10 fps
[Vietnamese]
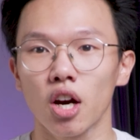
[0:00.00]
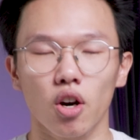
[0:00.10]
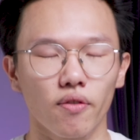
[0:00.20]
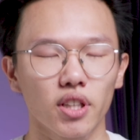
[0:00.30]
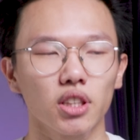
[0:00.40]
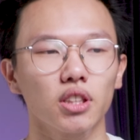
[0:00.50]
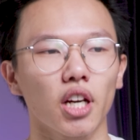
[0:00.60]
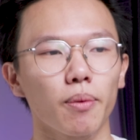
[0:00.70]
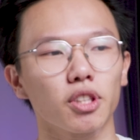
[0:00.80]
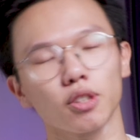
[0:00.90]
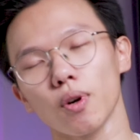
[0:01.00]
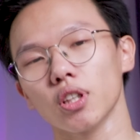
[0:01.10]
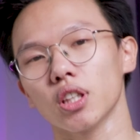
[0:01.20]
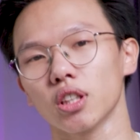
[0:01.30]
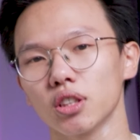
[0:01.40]
còn với những tượng game esports
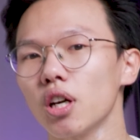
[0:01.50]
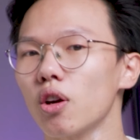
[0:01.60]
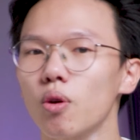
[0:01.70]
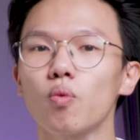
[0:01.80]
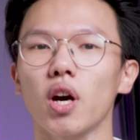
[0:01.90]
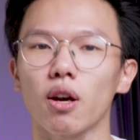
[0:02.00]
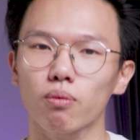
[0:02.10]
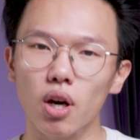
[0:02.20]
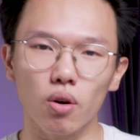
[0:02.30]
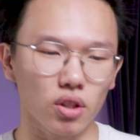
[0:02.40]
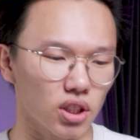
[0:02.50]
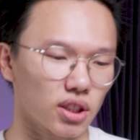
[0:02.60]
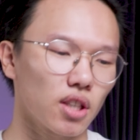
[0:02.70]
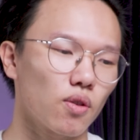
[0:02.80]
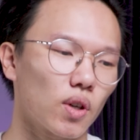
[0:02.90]
thì thực sự là nó không quá nóng đâu nó chỉ
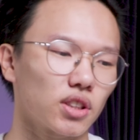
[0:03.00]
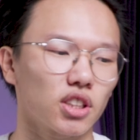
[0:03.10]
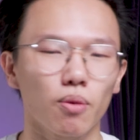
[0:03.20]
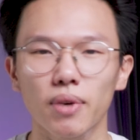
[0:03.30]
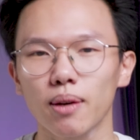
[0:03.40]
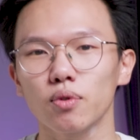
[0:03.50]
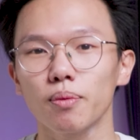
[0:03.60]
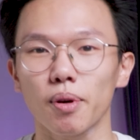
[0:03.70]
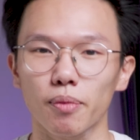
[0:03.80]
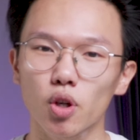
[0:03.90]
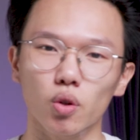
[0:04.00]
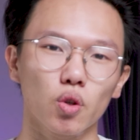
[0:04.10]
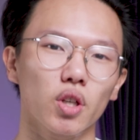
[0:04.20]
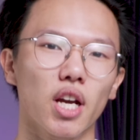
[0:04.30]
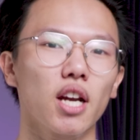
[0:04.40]
rơi vào khoảng 65 đến 70 độ
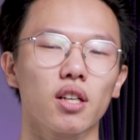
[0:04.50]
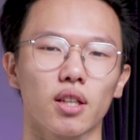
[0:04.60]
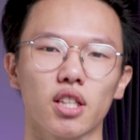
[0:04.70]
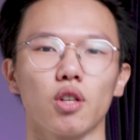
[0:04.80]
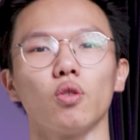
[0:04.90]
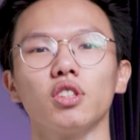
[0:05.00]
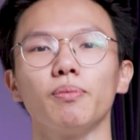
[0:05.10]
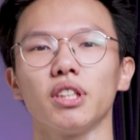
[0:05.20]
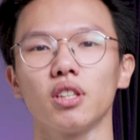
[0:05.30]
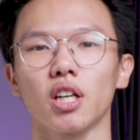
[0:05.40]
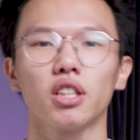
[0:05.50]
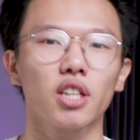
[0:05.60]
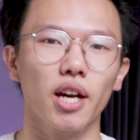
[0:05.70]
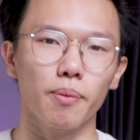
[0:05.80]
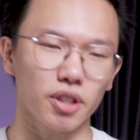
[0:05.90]
thôi đấy là cái nhiệt độ rất bình thường khi
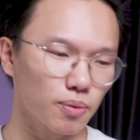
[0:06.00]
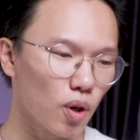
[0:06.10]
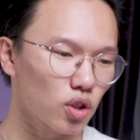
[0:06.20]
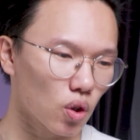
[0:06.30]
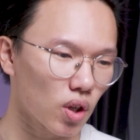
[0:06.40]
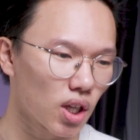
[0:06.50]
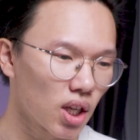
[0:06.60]
chơi game esports rồi